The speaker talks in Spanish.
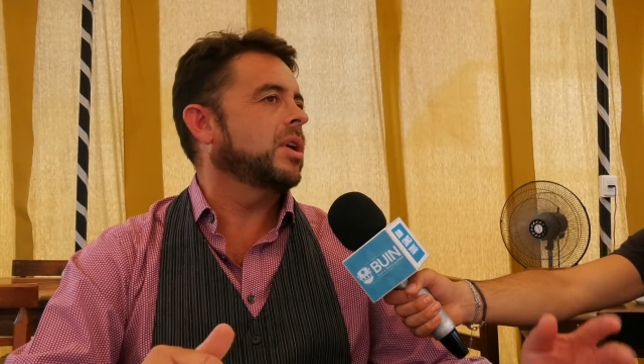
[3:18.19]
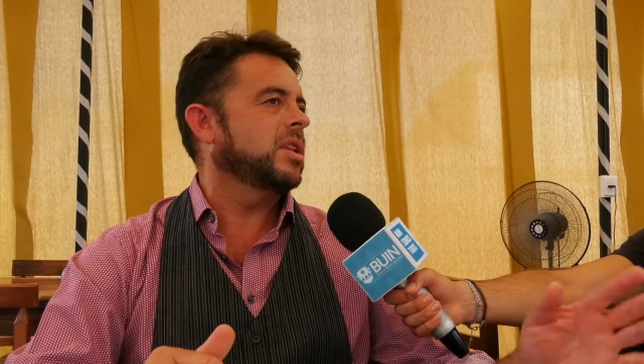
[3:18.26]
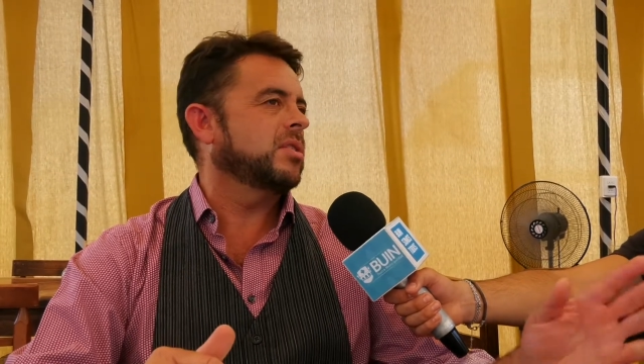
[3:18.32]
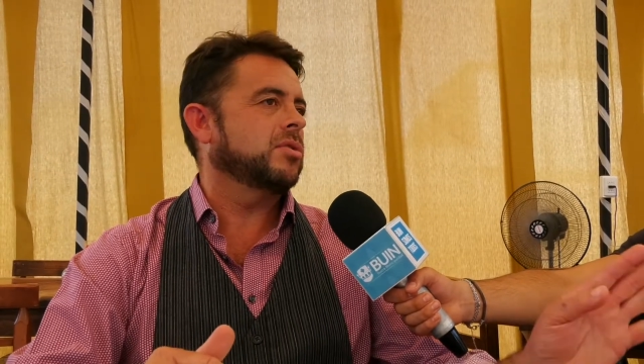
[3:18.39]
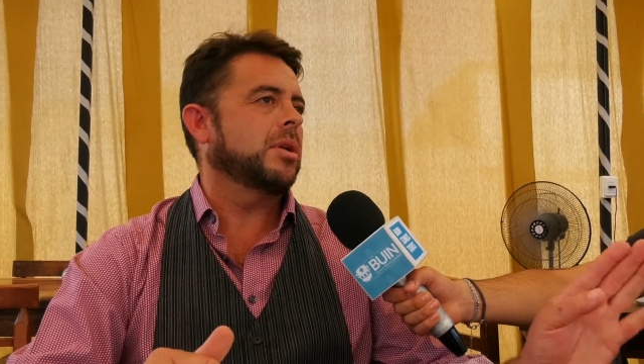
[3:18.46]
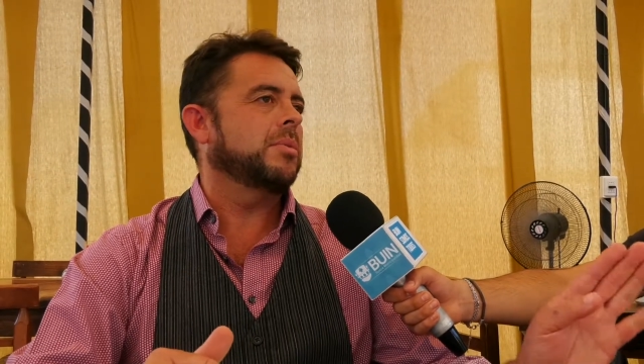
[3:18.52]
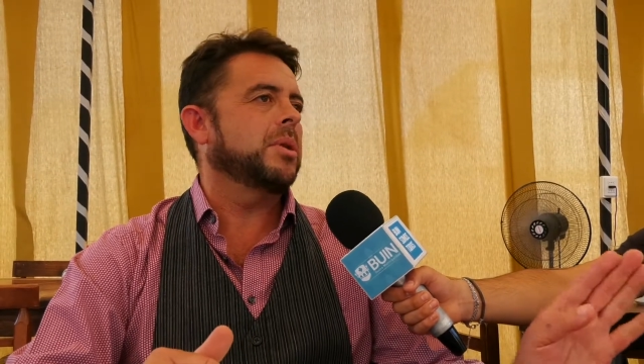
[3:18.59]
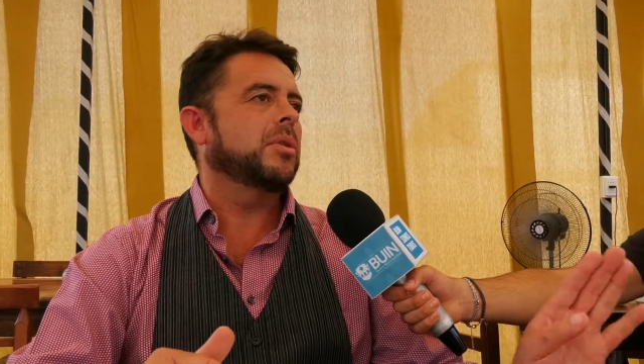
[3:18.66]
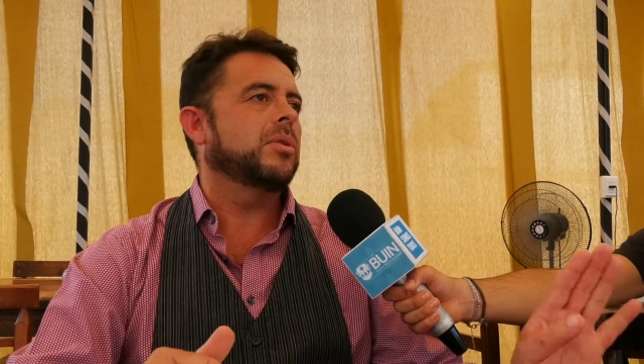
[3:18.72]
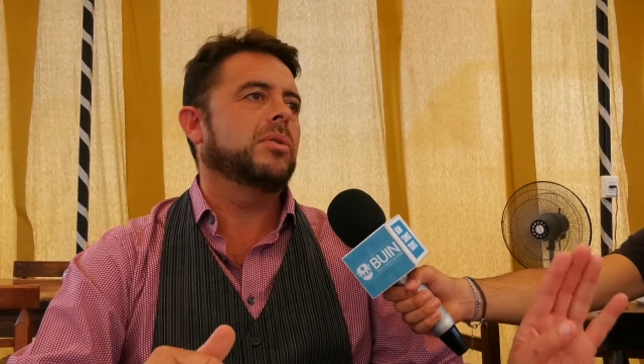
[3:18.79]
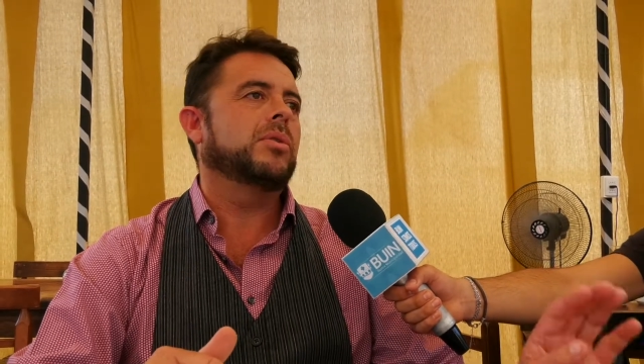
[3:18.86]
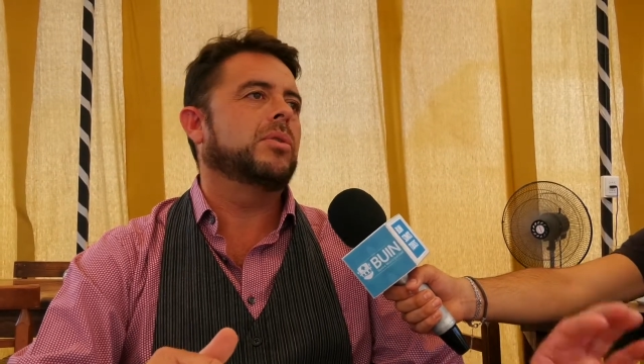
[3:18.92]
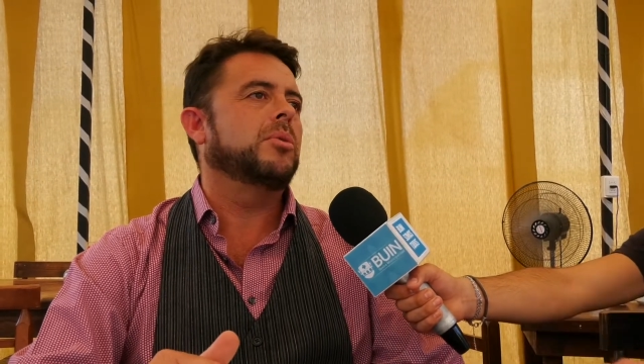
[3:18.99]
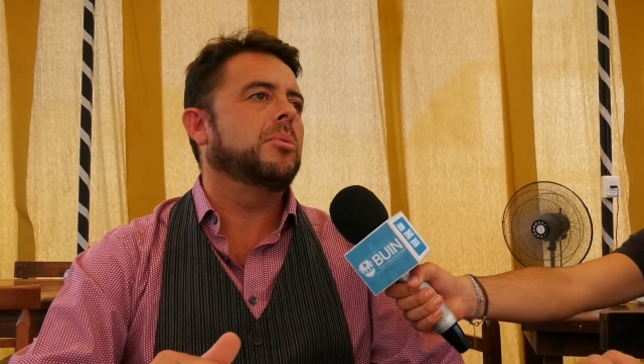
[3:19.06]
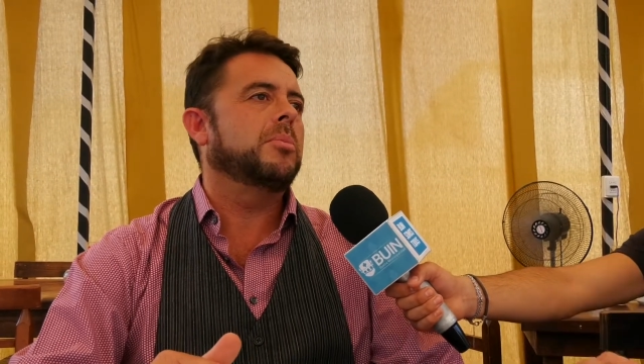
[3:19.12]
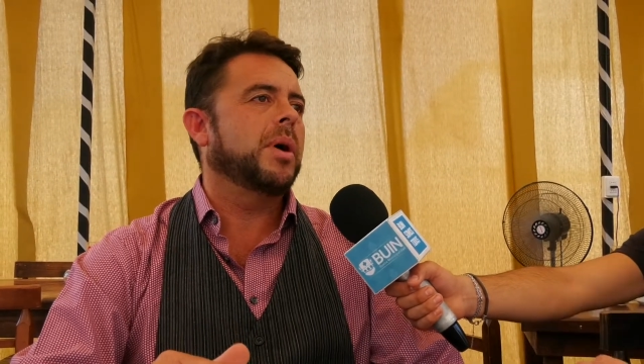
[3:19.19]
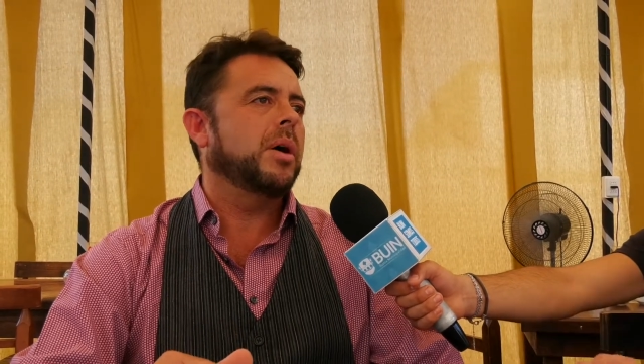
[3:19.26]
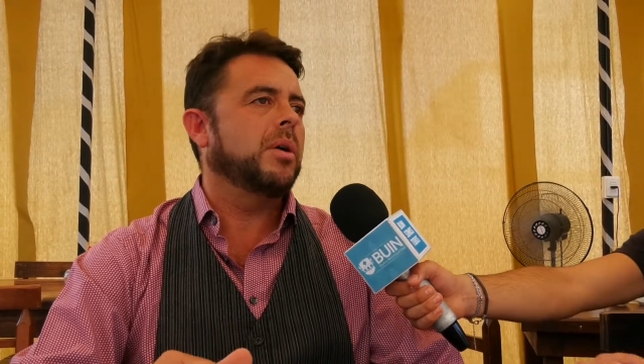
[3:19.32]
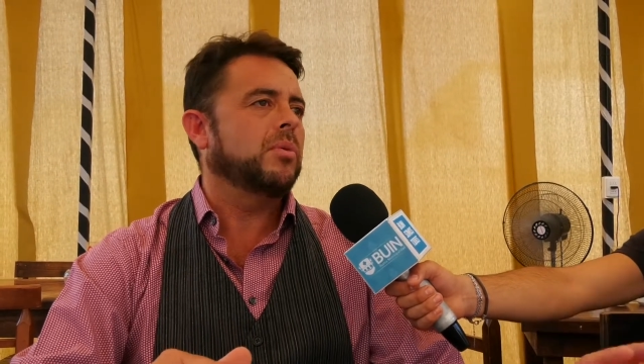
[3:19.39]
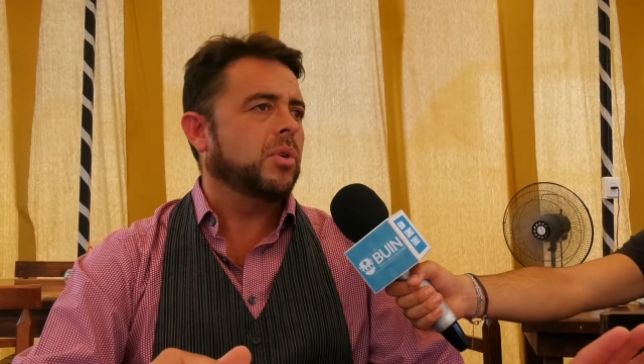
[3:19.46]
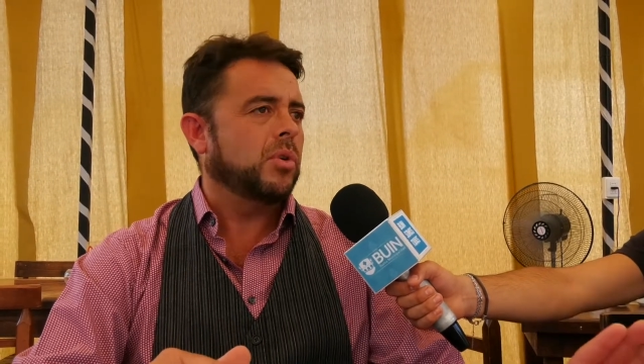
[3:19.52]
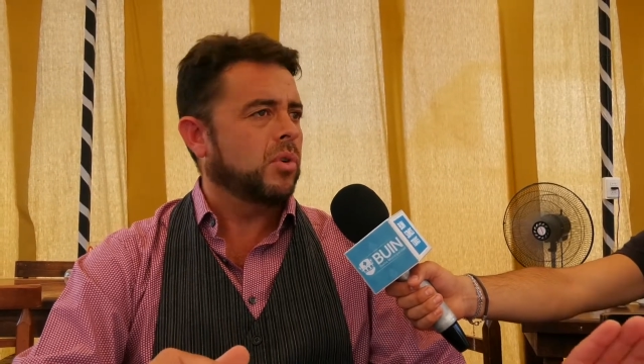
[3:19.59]
estacionamiento como para
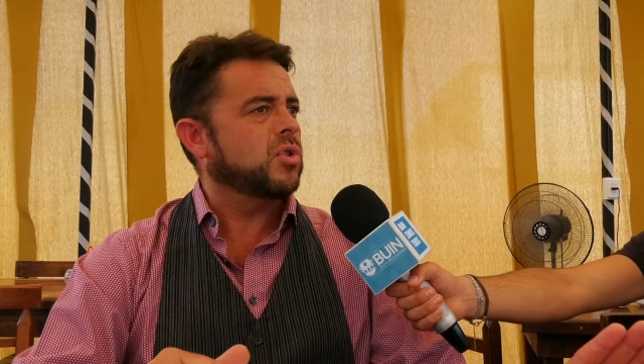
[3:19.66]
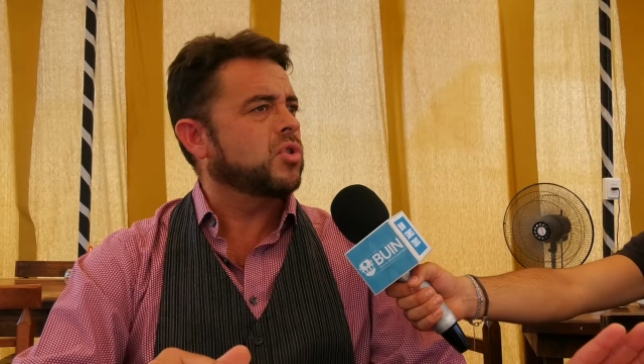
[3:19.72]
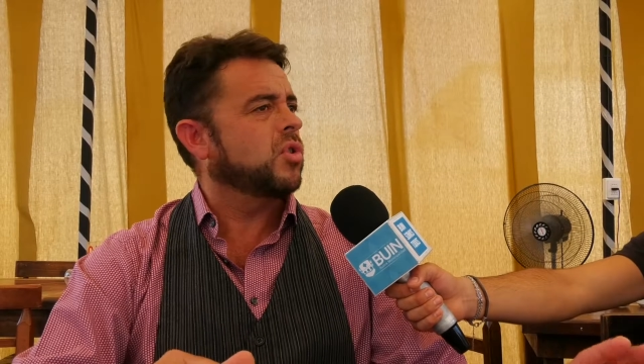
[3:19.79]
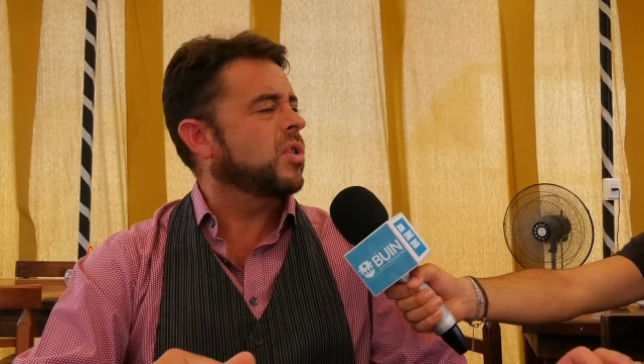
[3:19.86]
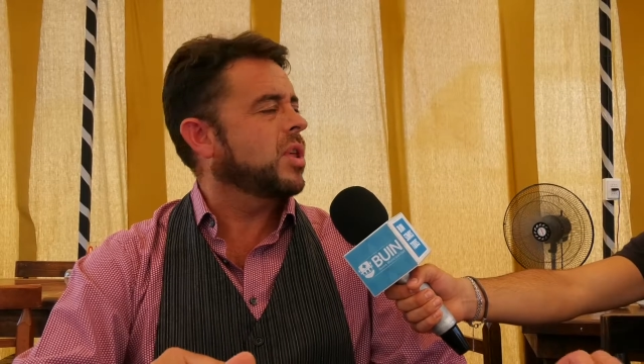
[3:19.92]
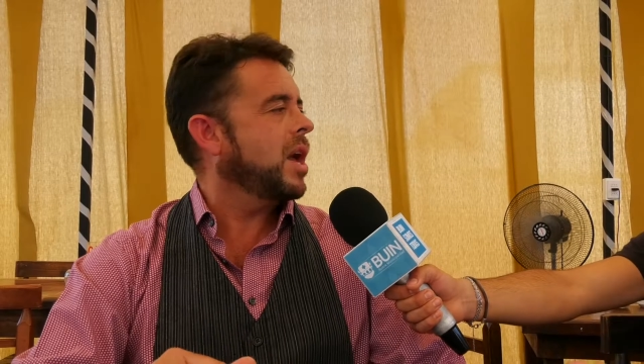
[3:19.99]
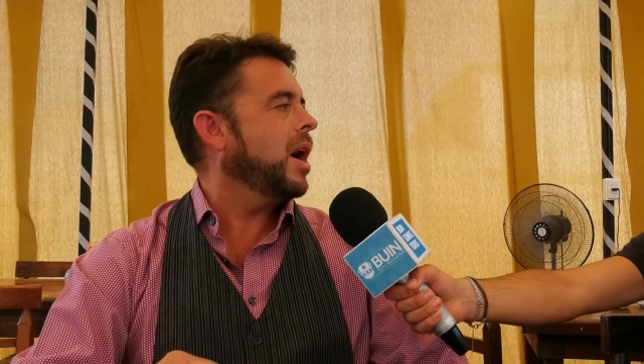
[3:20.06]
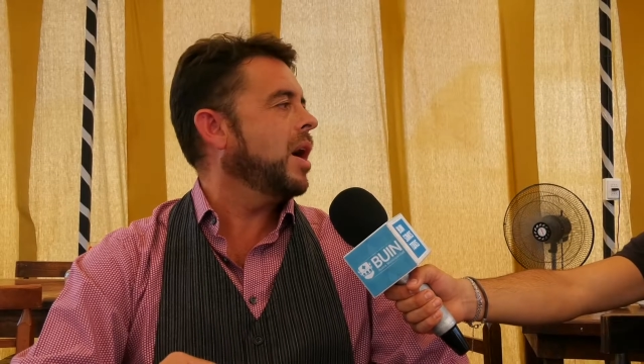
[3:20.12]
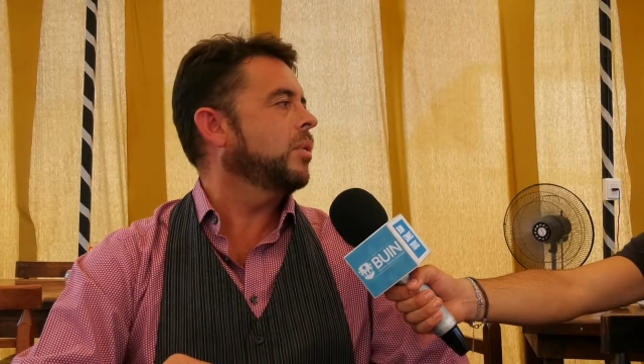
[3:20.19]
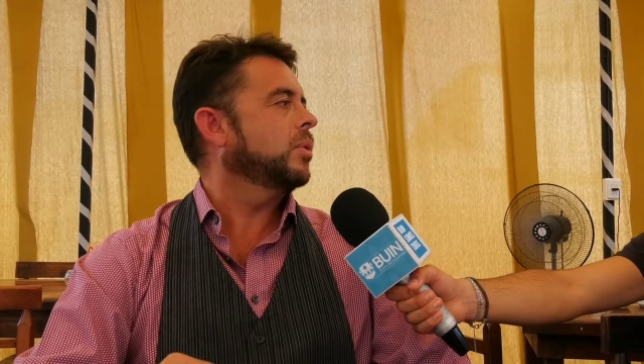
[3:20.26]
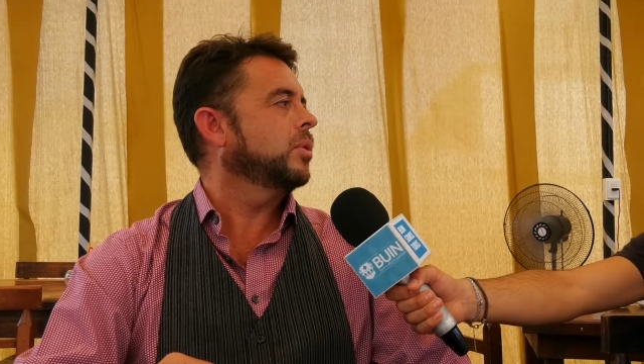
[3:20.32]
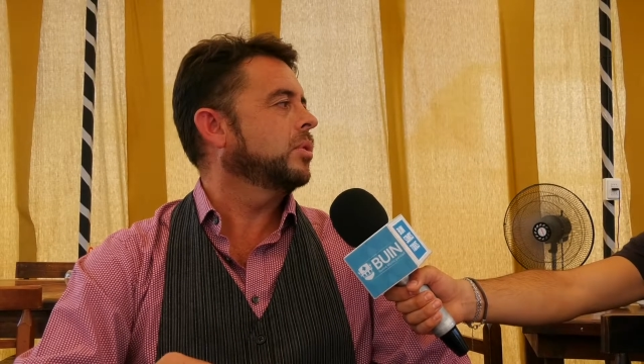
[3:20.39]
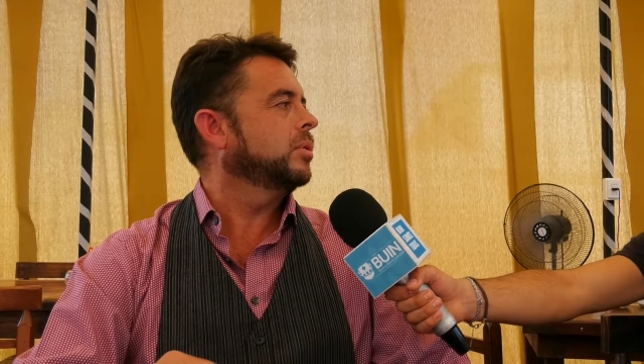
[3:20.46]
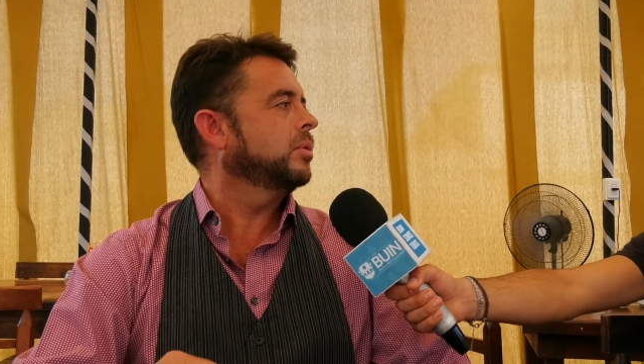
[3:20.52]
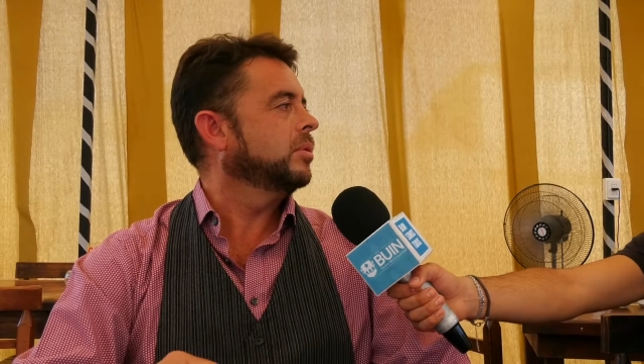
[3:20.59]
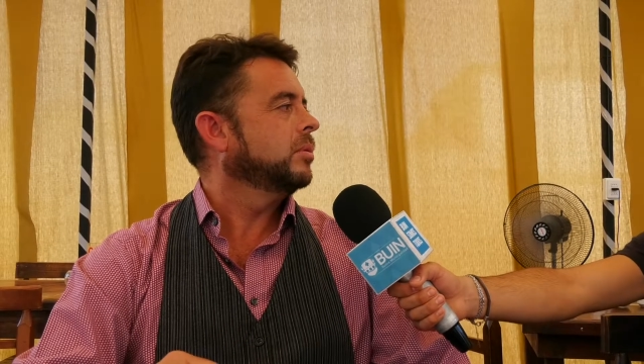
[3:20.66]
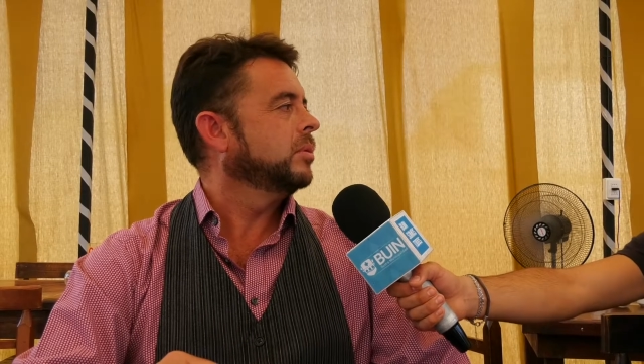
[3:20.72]
unos 8 de autos.